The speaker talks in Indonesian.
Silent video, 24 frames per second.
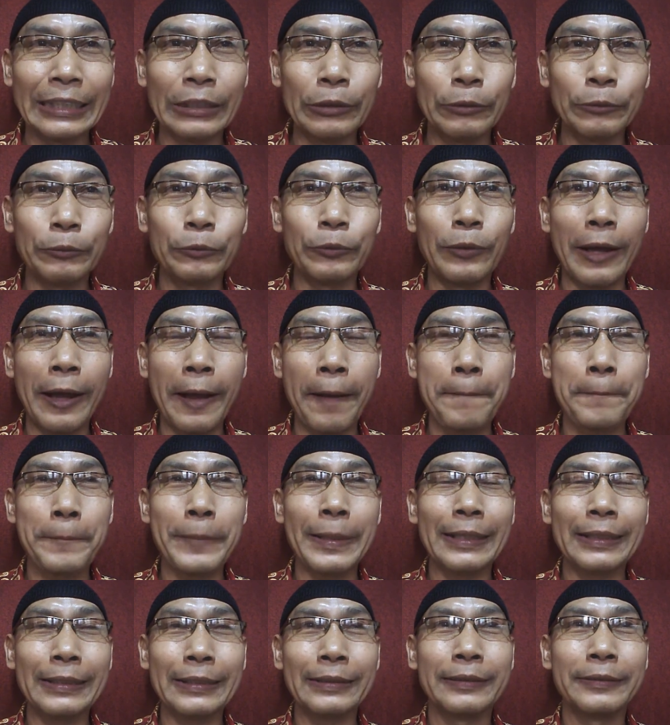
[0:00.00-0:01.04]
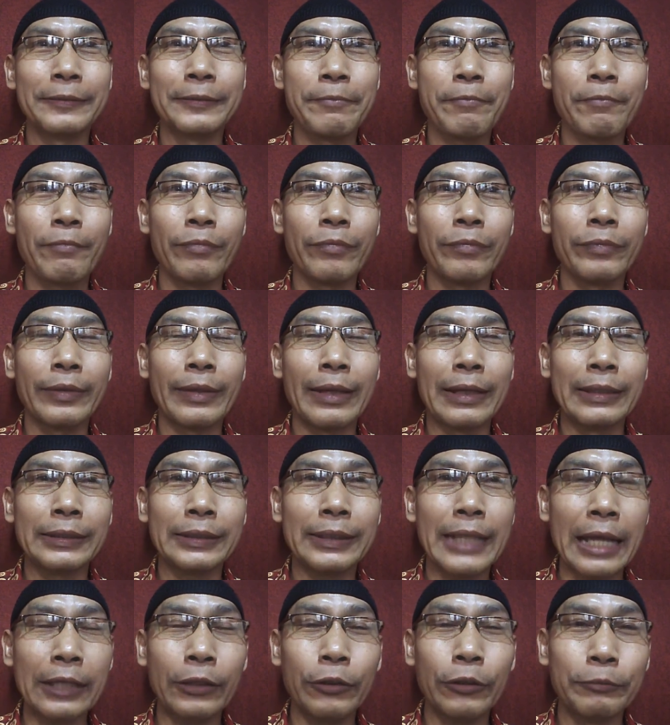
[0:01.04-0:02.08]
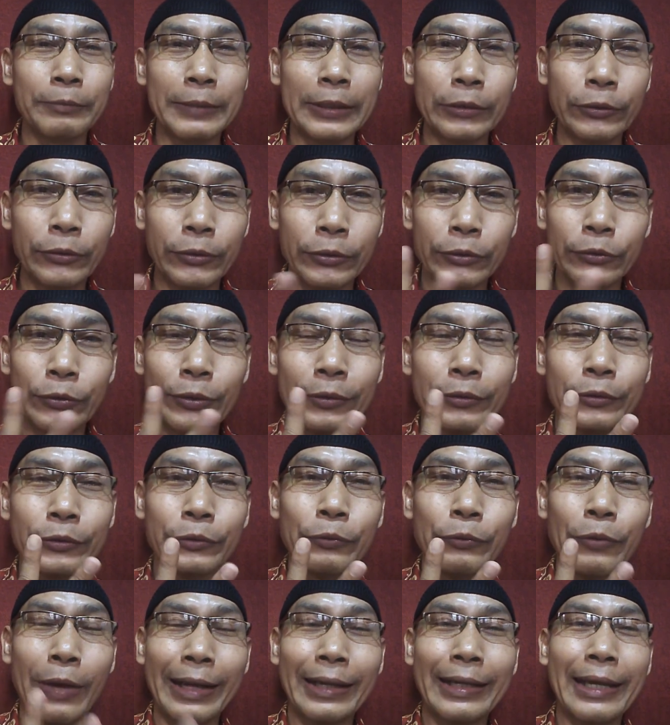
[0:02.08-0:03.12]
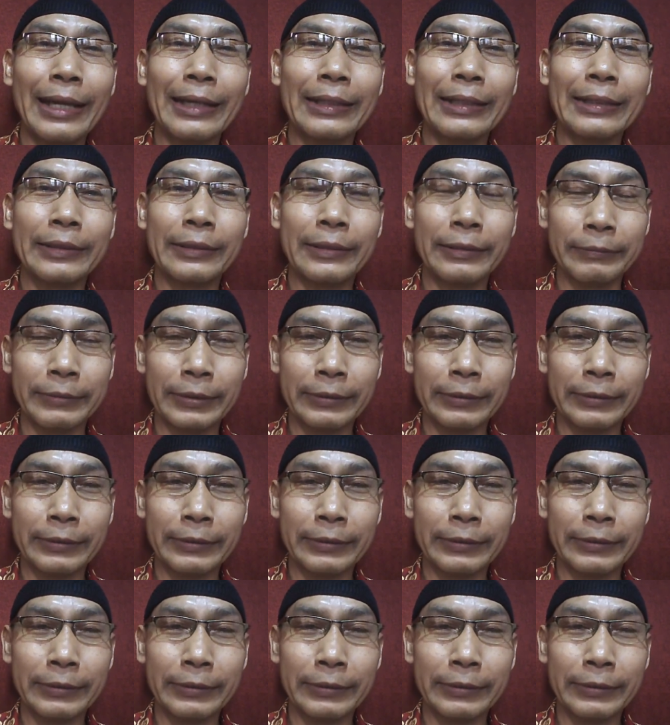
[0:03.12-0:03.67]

itu hampir satu minggu itu dua kali